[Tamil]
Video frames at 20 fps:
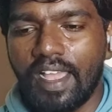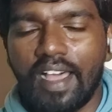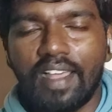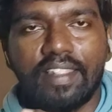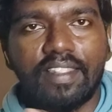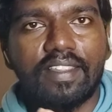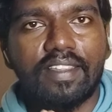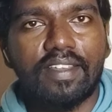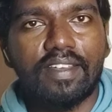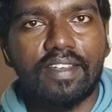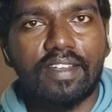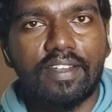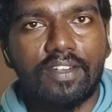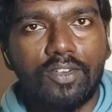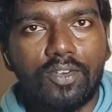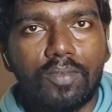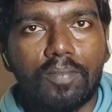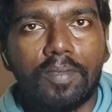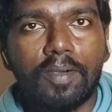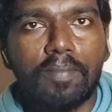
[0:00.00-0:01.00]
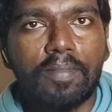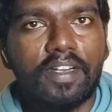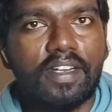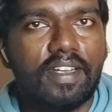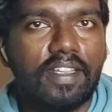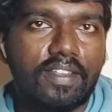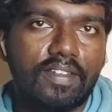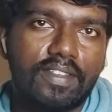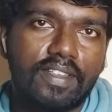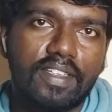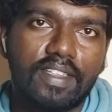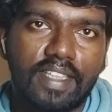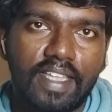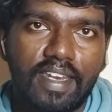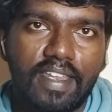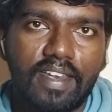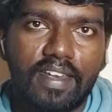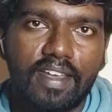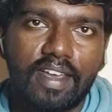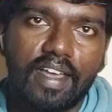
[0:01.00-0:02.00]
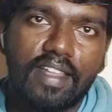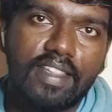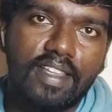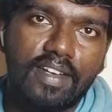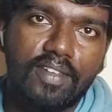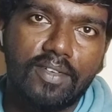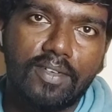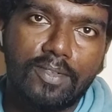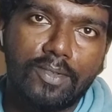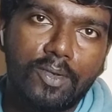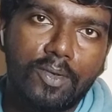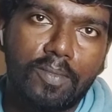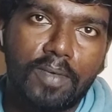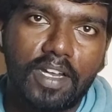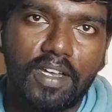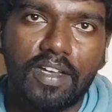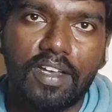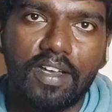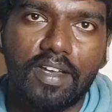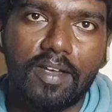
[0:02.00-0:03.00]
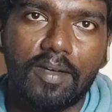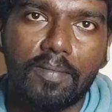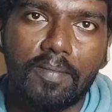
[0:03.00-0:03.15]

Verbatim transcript: அந்த டூ பப்புன்றது வந்து தெரியல அந்த அளவுக்கு சூப்பராக